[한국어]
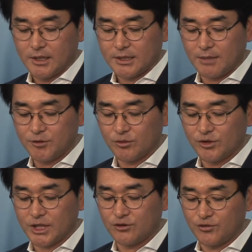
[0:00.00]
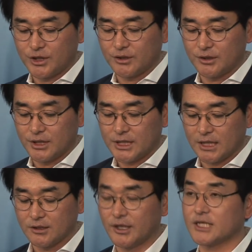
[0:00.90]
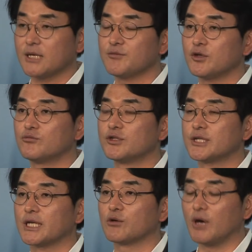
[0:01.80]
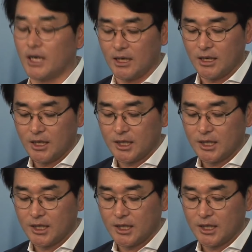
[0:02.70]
삼성물산 주식은 작년에 삼성물산과